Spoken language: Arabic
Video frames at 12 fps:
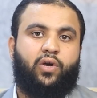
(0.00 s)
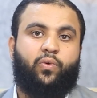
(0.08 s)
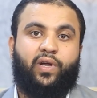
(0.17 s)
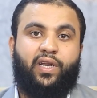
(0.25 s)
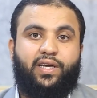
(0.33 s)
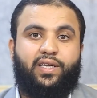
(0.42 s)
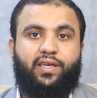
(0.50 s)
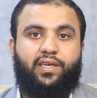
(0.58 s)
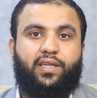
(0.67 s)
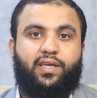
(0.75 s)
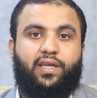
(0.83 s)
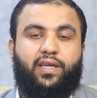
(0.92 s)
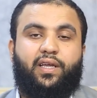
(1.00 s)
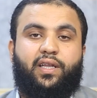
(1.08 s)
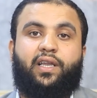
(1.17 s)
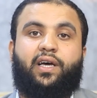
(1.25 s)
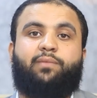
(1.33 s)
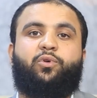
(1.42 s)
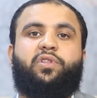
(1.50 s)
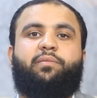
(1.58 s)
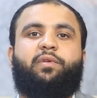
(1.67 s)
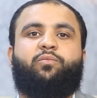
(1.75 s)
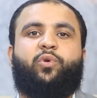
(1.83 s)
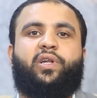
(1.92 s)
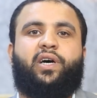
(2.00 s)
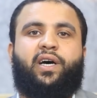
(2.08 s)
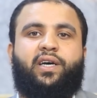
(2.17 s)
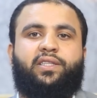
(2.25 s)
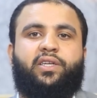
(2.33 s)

ولكن لا بد من مراعاة